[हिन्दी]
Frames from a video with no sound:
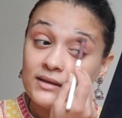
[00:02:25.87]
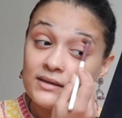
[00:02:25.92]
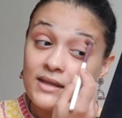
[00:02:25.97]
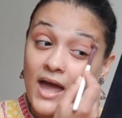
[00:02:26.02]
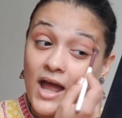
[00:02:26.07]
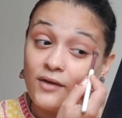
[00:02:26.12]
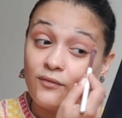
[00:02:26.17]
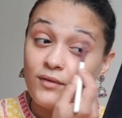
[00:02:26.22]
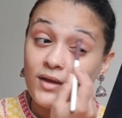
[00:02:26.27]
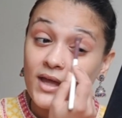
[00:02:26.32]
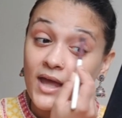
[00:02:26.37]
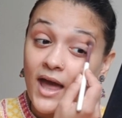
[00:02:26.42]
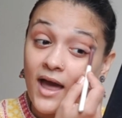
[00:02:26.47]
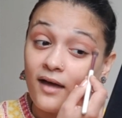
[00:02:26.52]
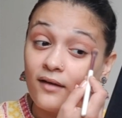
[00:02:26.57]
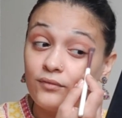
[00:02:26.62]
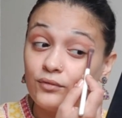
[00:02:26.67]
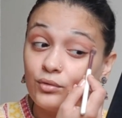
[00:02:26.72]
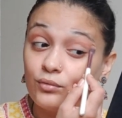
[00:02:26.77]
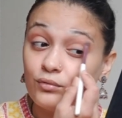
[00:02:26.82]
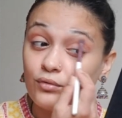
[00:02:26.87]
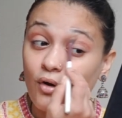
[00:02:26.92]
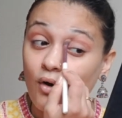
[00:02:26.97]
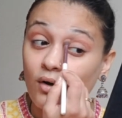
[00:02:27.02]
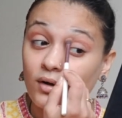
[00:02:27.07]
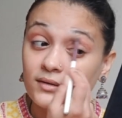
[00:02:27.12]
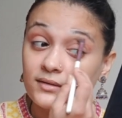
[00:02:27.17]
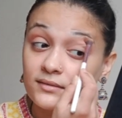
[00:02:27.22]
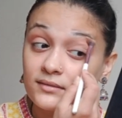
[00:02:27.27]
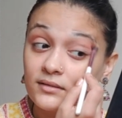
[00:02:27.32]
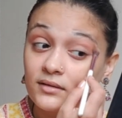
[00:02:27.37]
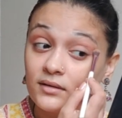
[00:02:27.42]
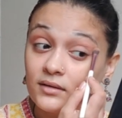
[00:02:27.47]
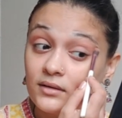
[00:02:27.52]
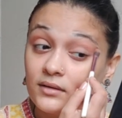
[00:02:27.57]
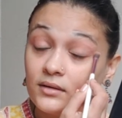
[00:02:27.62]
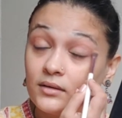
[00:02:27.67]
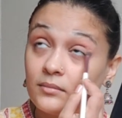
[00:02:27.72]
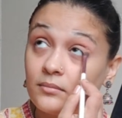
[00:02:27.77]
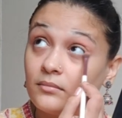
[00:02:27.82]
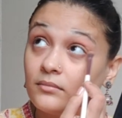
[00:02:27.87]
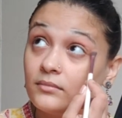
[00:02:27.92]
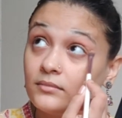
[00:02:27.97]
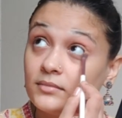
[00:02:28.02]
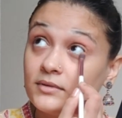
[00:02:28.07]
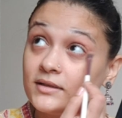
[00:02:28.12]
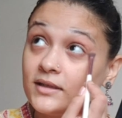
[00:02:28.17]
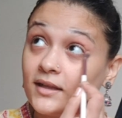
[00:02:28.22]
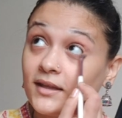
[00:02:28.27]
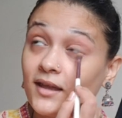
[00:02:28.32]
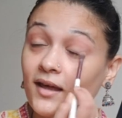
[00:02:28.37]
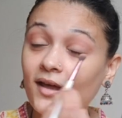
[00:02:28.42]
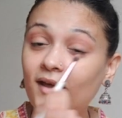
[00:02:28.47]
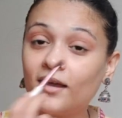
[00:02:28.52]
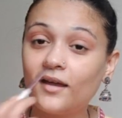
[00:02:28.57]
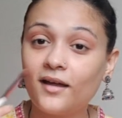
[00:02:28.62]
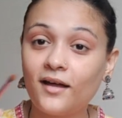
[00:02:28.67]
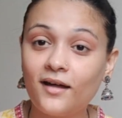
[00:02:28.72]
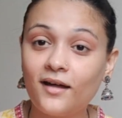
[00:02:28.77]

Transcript: दैट वी हैव टू डॉग्स ठीक है